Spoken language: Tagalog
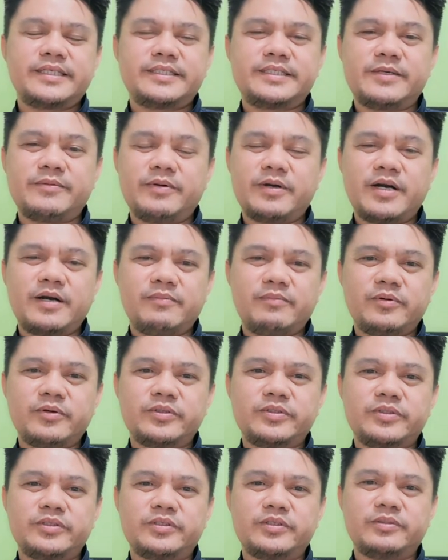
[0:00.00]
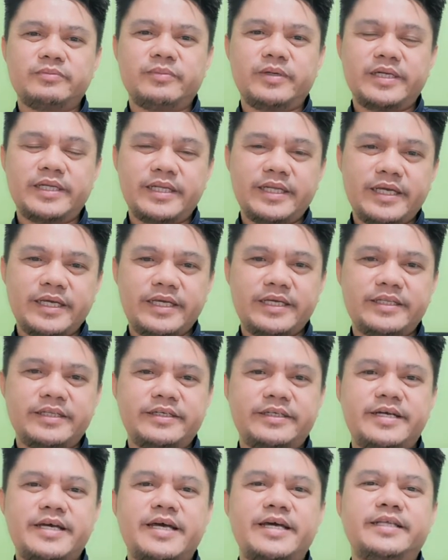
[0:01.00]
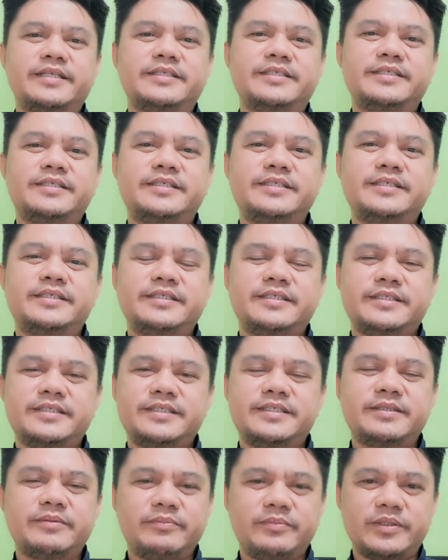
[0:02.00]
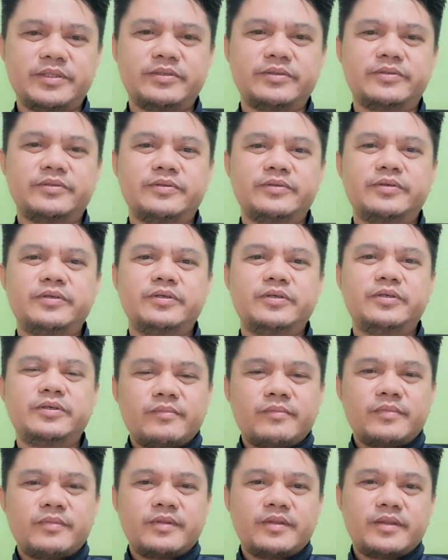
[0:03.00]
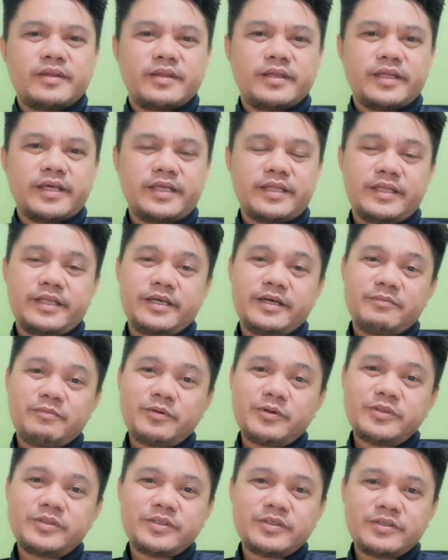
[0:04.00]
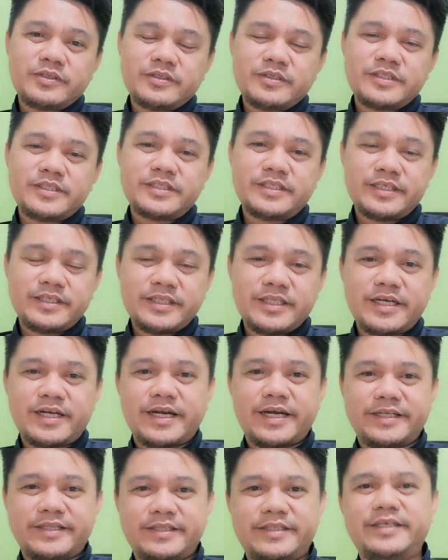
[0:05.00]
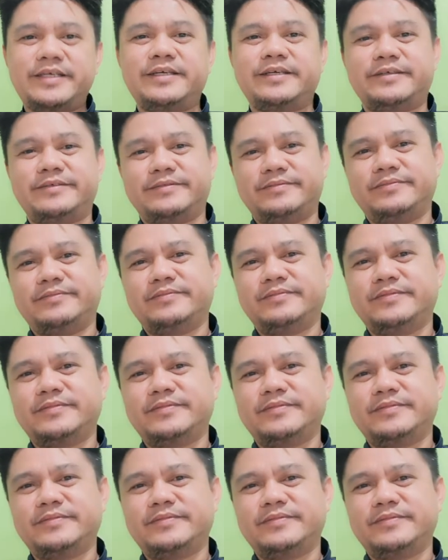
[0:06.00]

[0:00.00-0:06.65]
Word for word: sa mga apostle by laying their hands sa pito And the apostles did the right thing.